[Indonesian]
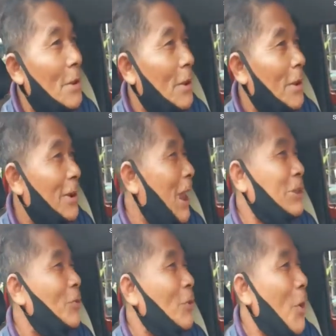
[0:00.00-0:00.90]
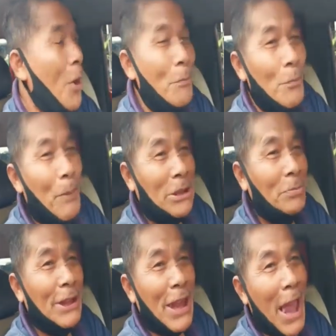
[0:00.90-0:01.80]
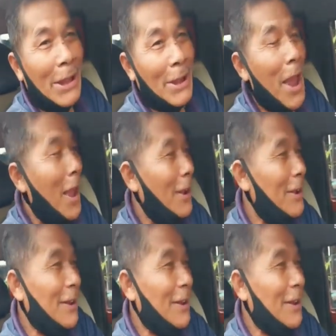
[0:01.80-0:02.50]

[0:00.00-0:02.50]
Enggak cukup, pas minyak aja. Pas minyak?